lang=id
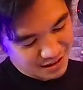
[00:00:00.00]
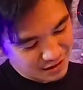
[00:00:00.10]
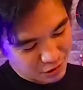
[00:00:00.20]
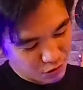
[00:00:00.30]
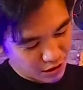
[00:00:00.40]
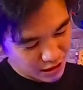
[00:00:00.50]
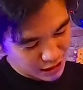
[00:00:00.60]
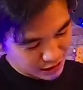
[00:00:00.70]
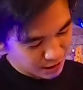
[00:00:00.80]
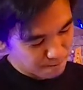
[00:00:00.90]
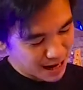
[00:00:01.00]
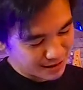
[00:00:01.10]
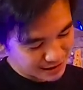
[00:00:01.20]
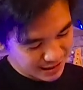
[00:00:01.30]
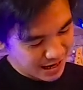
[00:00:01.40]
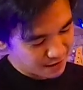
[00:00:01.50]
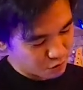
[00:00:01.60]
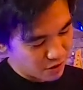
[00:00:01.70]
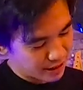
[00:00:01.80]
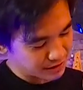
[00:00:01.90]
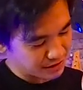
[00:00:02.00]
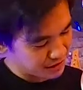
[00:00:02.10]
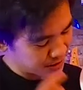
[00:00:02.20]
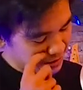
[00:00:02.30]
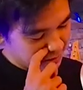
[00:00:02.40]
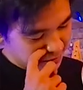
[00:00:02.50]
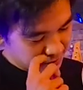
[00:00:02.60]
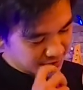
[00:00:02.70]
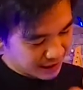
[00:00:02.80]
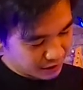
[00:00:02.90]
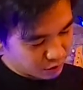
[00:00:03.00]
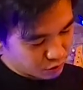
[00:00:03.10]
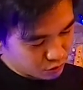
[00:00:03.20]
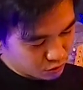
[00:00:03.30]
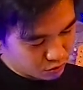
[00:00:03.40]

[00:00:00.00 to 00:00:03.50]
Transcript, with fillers: Jadi gua terpaksa gua kasih satu